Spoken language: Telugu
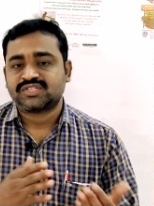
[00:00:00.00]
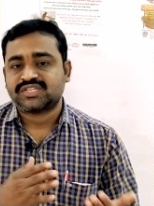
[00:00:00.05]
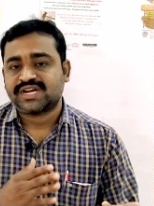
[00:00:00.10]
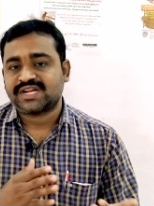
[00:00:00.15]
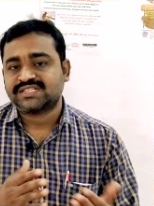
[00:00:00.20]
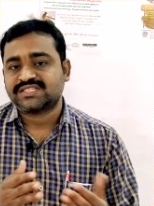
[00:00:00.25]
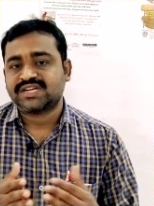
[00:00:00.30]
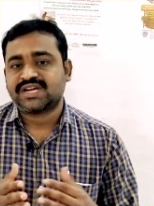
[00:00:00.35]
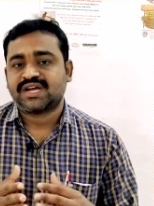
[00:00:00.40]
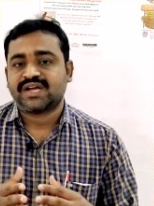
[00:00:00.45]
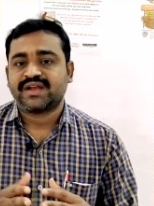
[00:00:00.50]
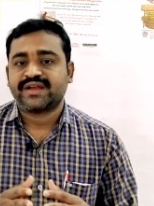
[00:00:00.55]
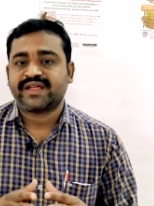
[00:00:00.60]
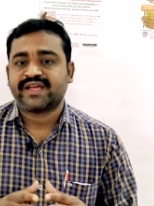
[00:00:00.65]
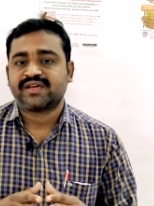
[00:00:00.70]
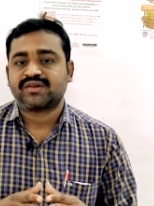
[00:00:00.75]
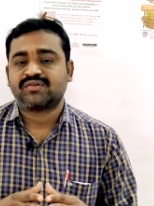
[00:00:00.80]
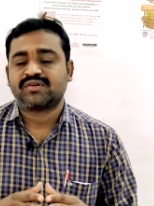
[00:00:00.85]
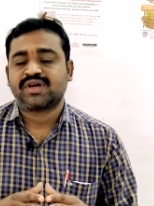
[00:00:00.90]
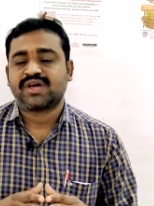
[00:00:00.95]
చాచా
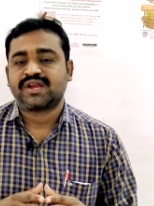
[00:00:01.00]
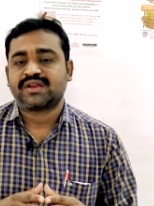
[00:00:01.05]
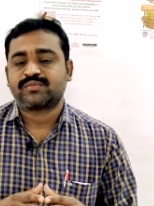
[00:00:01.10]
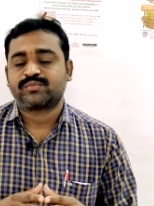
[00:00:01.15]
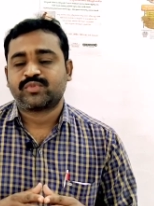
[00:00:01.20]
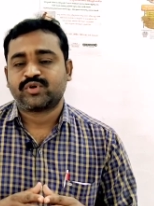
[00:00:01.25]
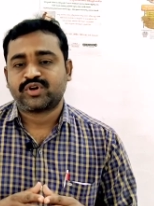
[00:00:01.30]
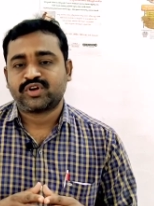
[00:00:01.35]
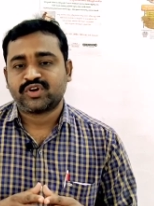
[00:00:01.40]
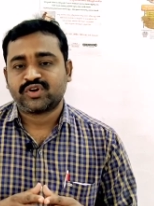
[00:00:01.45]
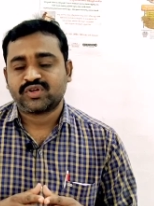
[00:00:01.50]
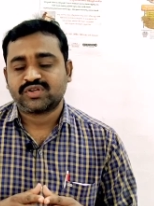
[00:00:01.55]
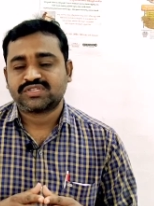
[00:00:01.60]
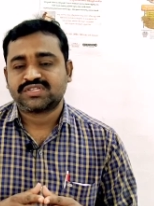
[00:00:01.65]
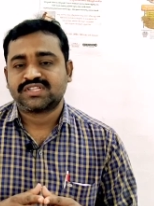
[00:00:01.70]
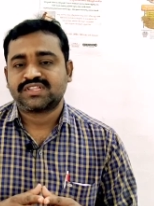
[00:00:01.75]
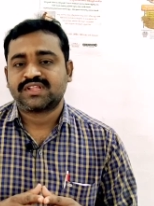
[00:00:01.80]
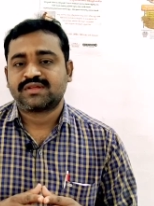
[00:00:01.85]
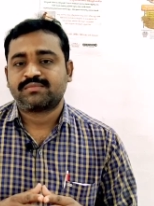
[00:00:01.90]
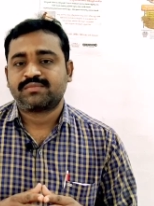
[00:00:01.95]
నెహ్రూ గారి పుట్టినరోజు
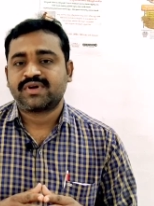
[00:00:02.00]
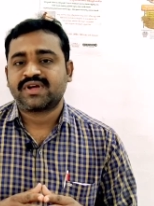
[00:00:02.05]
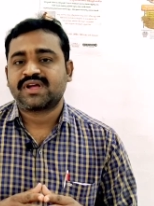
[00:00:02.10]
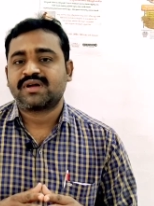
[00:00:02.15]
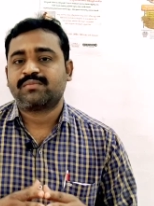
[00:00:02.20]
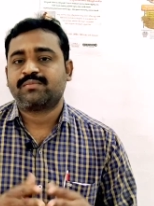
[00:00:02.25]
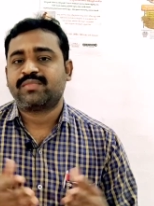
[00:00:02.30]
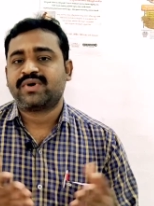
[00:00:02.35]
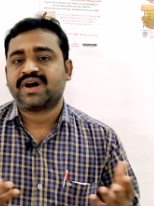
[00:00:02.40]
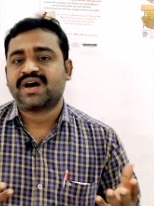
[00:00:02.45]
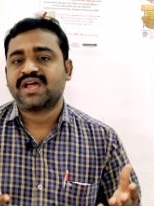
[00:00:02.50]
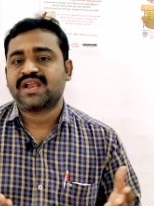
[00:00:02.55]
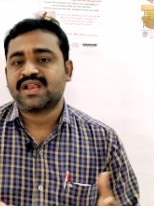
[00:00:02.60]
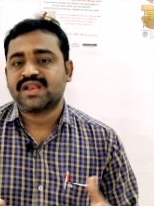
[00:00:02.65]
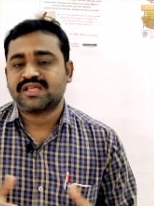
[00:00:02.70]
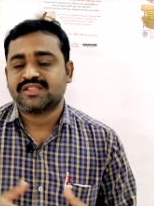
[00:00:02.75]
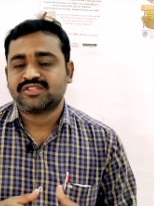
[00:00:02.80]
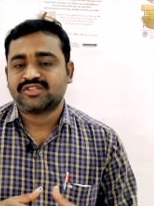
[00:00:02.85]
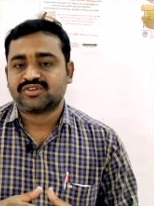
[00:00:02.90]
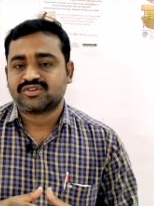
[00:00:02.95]
సందర్భంగా
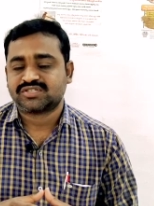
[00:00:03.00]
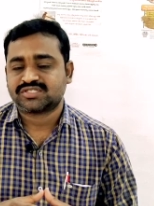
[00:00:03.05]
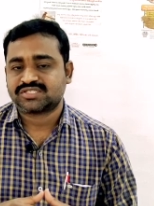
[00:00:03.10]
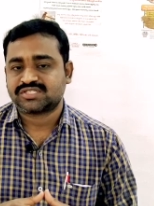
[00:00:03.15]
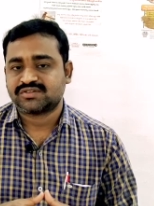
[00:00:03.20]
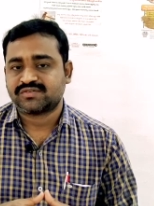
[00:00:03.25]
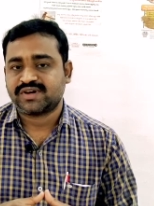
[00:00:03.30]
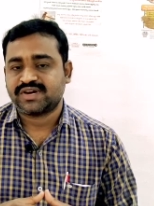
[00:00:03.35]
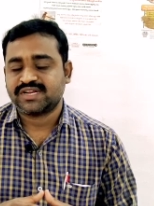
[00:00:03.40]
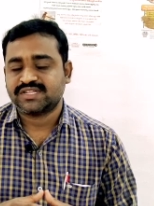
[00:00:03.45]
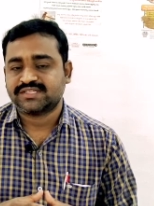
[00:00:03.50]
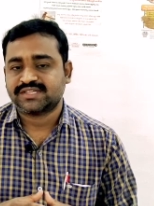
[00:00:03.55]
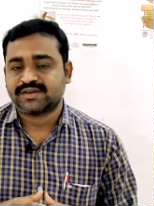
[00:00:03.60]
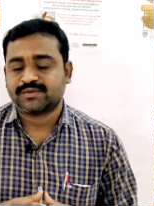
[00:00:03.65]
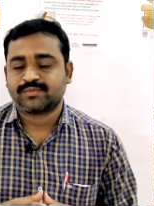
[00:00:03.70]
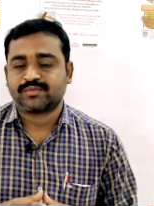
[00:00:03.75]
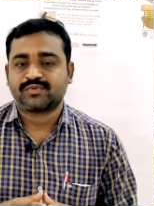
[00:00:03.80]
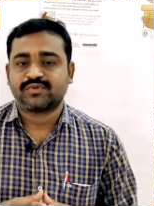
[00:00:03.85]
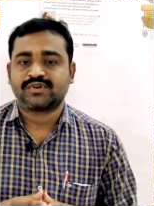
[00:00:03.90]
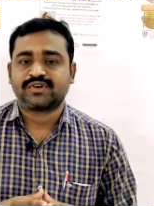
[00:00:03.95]
బాలల దినోత్సవాన్ని
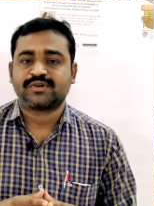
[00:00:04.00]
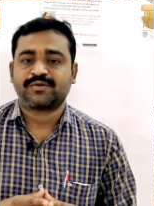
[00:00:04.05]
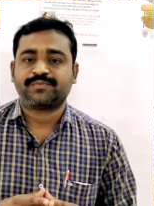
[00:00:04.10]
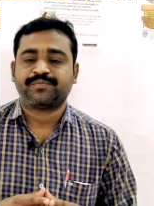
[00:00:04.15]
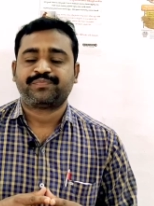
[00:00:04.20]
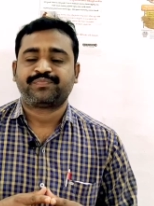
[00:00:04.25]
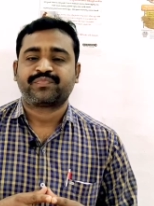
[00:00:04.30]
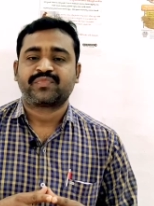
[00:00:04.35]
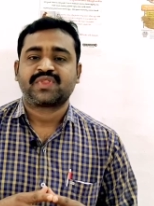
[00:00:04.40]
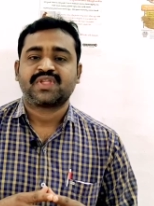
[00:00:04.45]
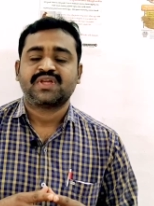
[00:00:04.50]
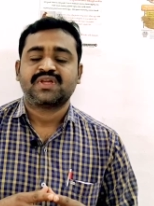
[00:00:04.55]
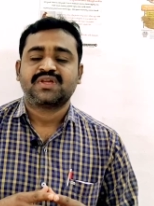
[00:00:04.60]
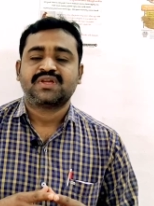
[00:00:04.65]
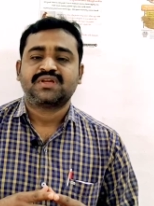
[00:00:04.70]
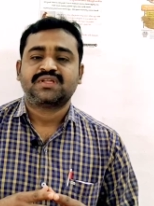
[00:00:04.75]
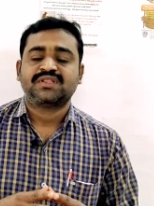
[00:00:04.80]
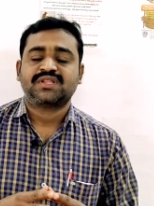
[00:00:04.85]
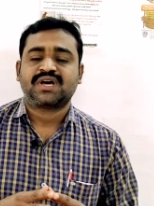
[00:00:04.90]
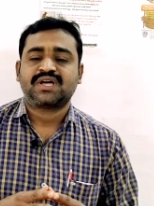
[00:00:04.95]
జరుపుకుంటాం
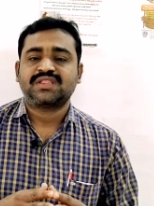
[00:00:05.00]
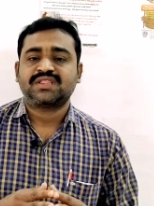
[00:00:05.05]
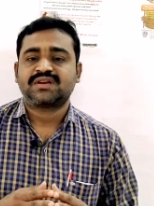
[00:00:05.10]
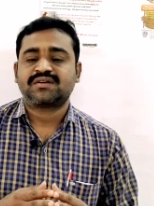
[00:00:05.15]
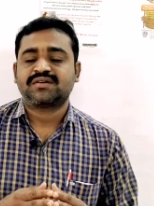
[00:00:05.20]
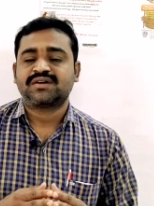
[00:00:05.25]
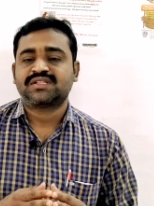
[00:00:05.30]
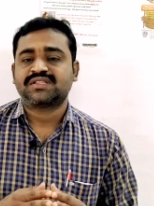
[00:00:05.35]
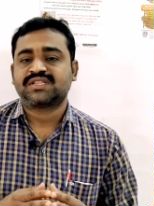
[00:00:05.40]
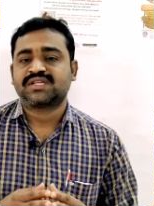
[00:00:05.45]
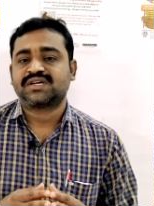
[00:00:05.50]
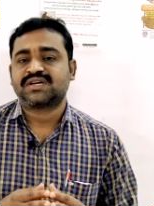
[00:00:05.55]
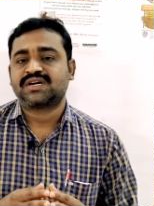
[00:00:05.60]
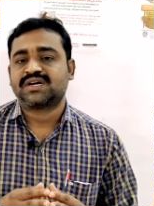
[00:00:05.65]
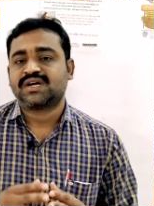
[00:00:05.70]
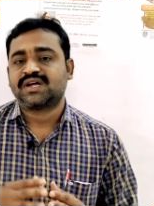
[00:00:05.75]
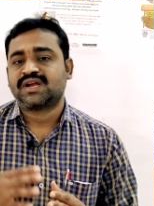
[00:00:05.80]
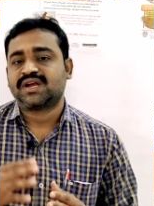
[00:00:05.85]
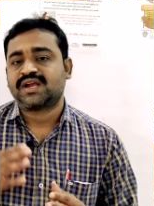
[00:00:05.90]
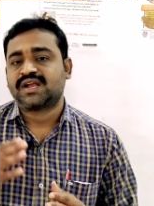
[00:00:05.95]
దాని తర్వాత
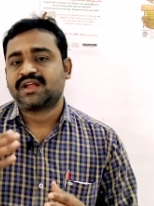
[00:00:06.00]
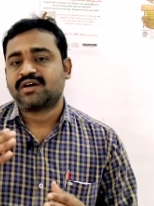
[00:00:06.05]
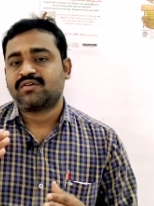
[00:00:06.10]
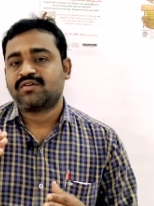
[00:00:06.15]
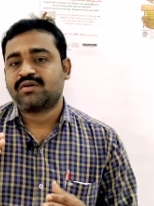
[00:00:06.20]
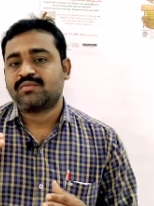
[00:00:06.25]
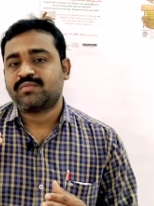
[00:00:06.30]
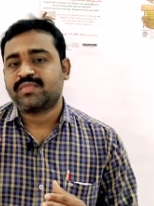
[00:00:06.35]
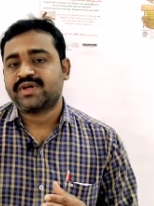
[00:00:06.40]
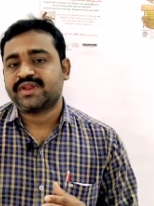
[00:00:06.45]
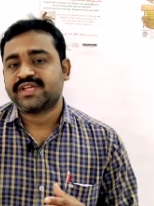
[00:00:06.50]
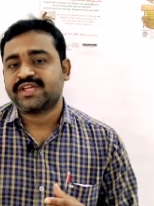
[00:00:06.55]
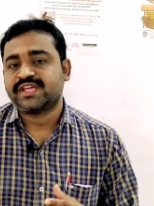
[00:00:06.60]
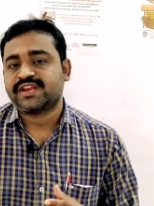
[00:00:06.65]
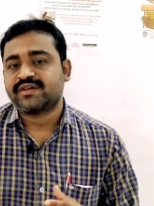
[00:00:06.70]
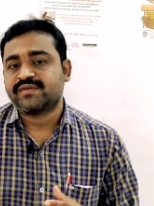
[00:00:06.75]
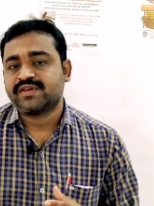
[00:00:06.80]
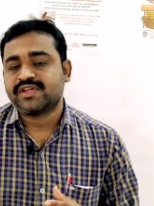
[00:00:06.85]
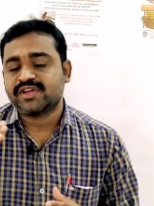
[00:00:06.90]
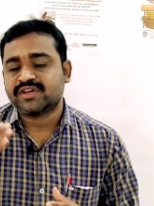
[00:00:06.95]
నవంబర్
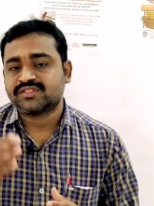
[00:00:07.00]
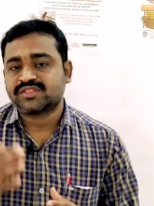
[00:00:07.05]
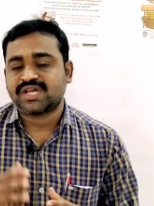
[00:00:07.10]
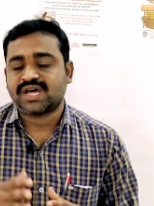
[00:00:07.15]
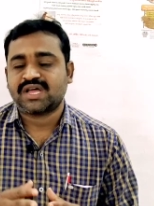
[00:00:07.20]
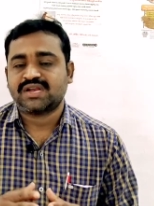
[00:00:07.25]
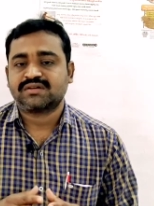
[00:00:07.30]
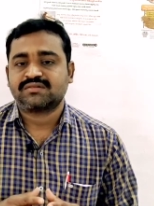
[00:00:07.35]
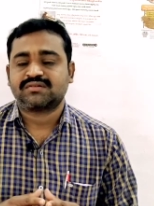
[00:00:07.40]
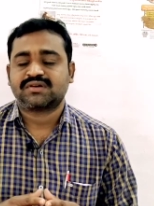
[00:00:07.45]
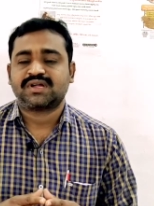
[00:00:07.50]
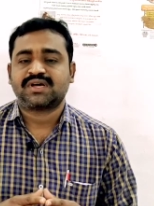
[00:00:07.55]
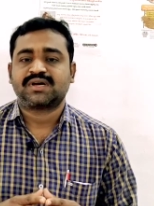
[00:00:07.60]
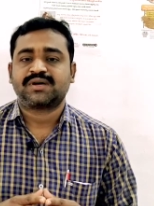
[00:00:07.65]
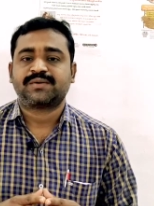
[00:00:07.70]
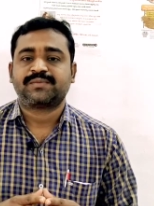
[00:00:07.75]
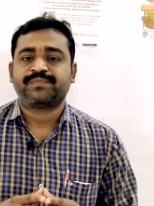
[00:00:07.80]
ఇరవయో తారీఖున